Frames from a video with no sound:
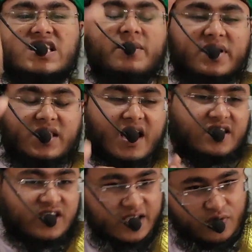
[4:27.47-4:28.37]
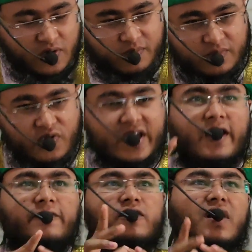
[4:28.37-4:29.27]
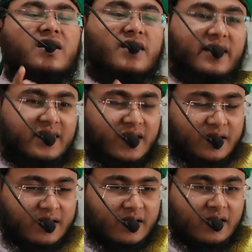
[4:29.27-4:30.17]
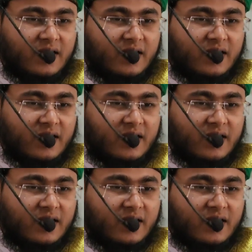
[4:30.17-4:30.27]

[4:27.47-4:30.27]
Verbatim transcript: কাসাবাত আইদিকুম ওয়া ইয়াফু আন কাসীর